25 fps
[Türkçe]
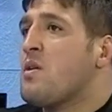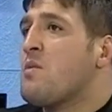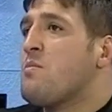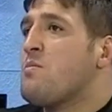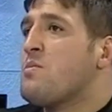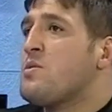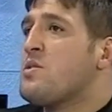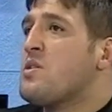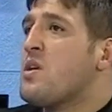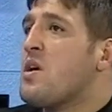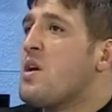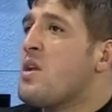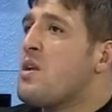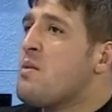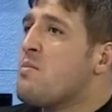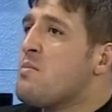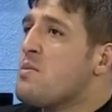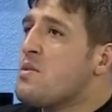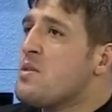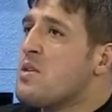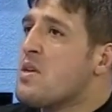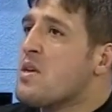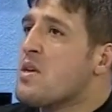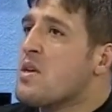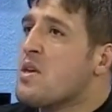biz de
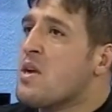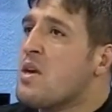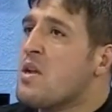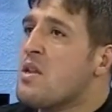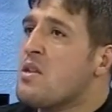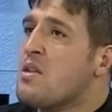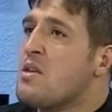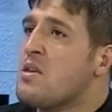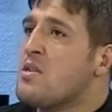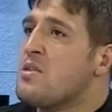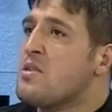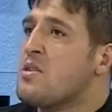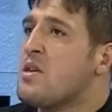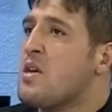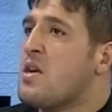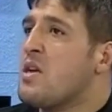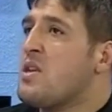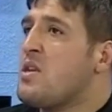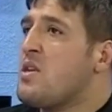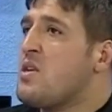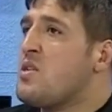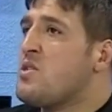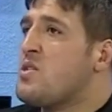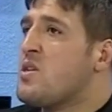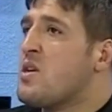elimizden geldiğince en
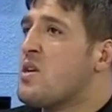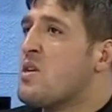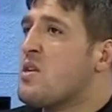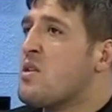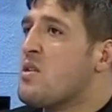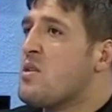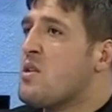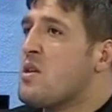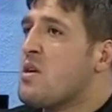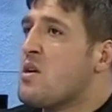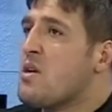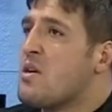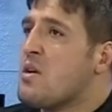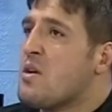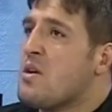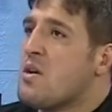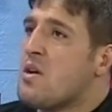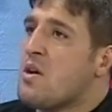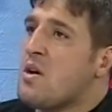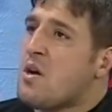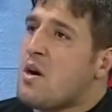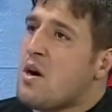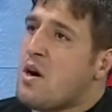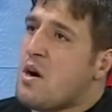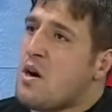iyi şekilde
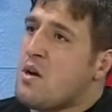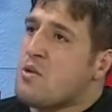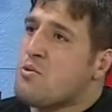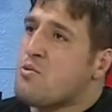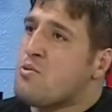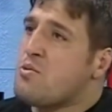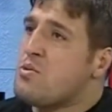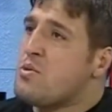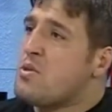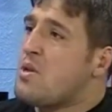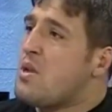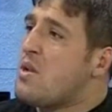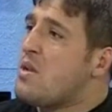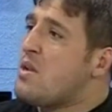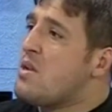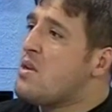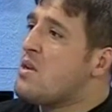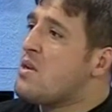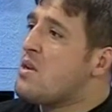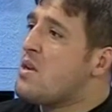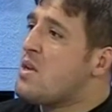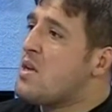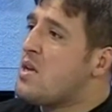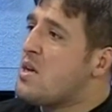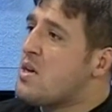650
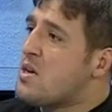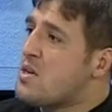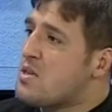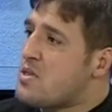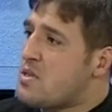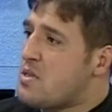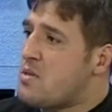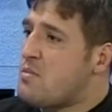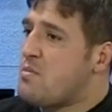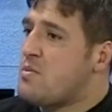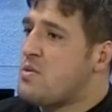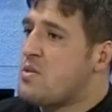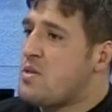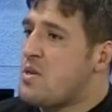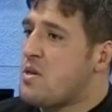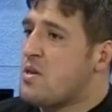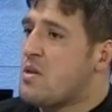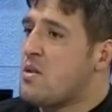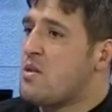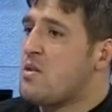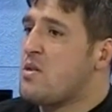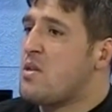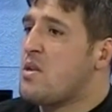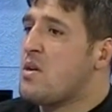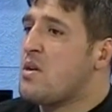yıla yakışır bir
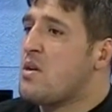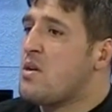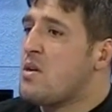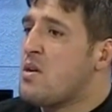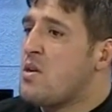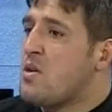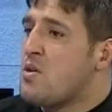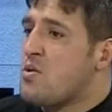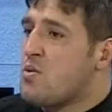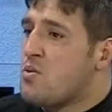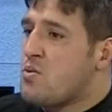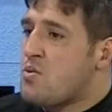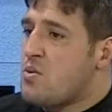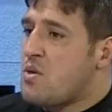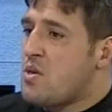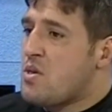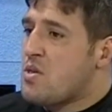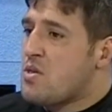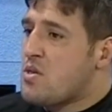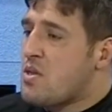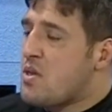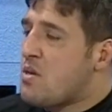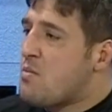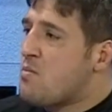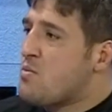şekilde
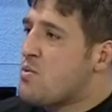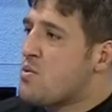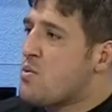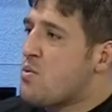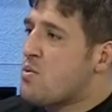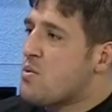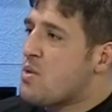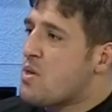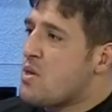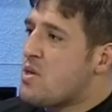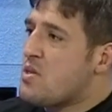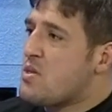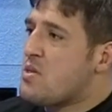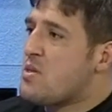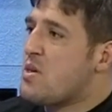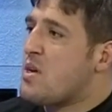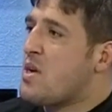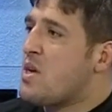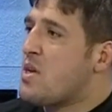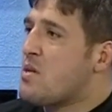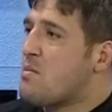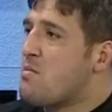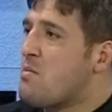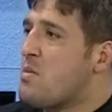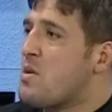güreşlerimizi orada icra
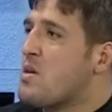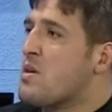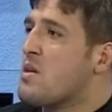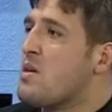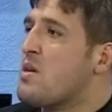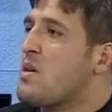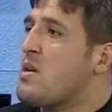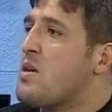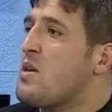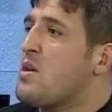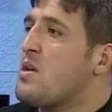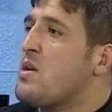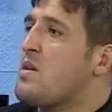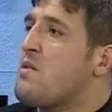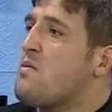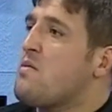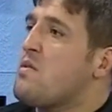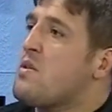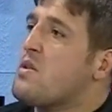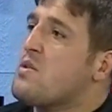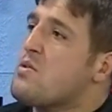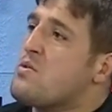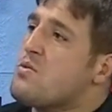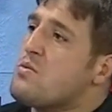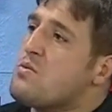etmek
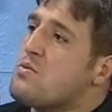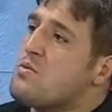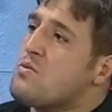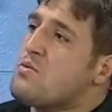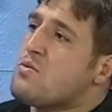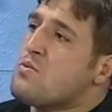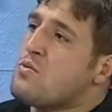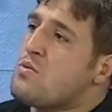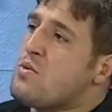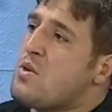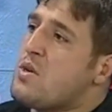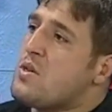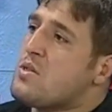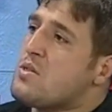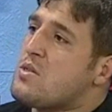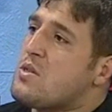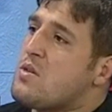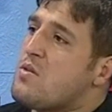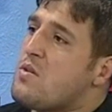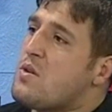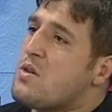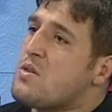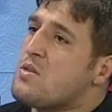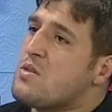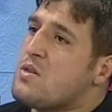ve güreş
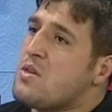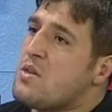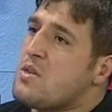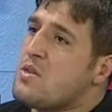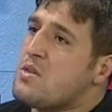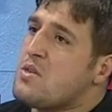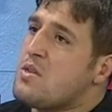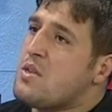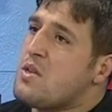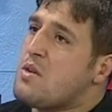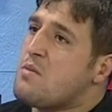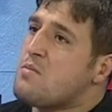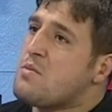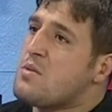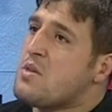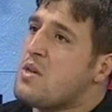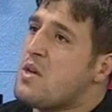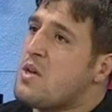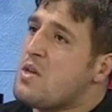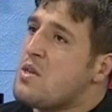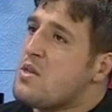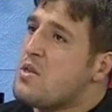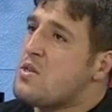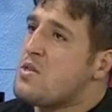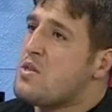sever seyircilerimizi
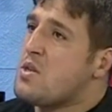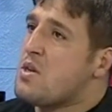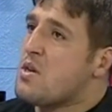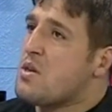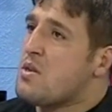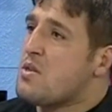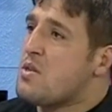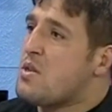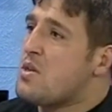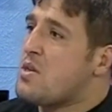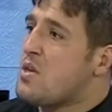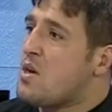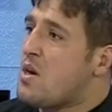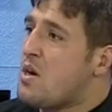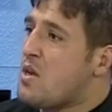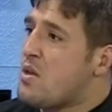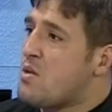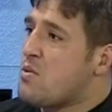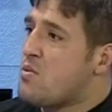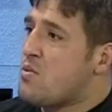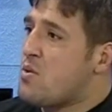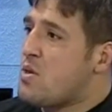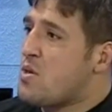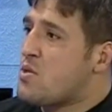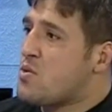en iyi şekilde yağlı
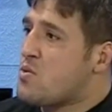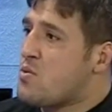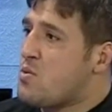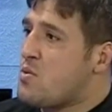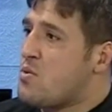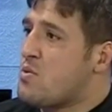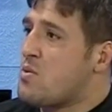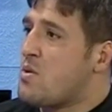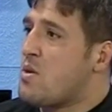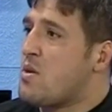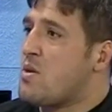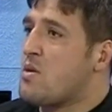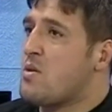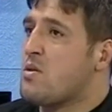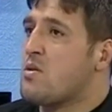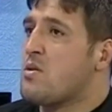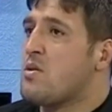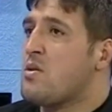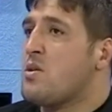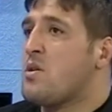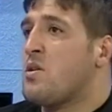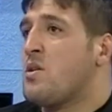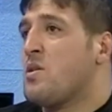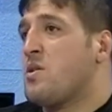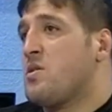güreş oyunlarını,
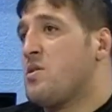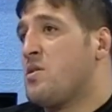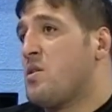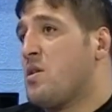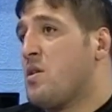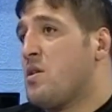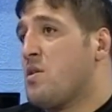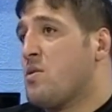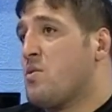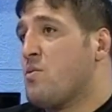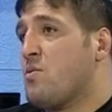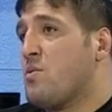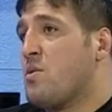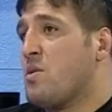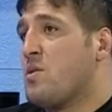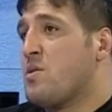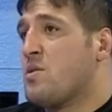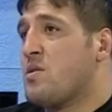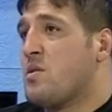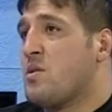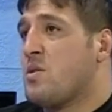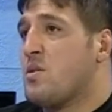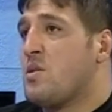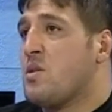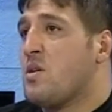yağlı
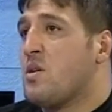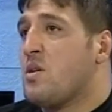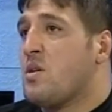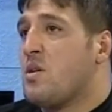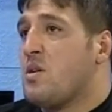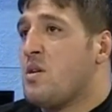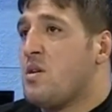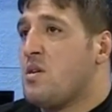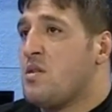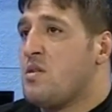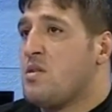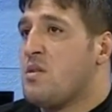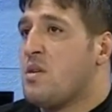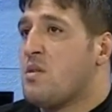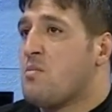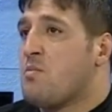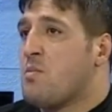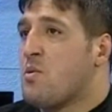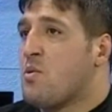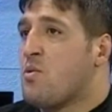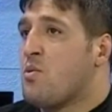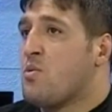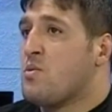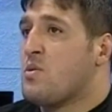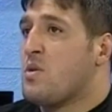güreşi
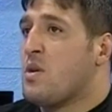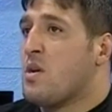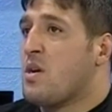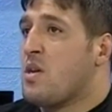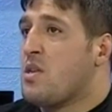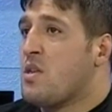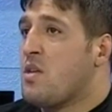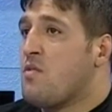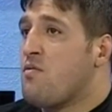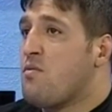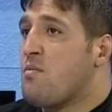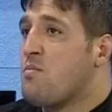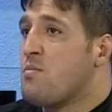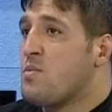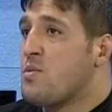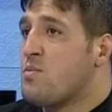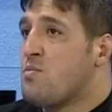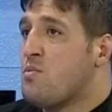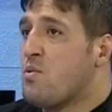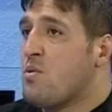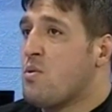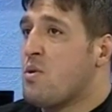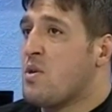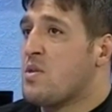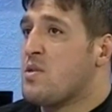izletmek olacak. Hedefimiz bu
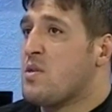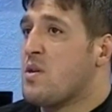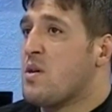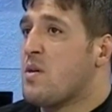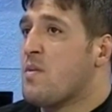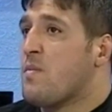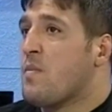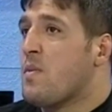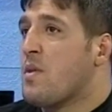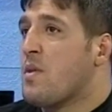olacak.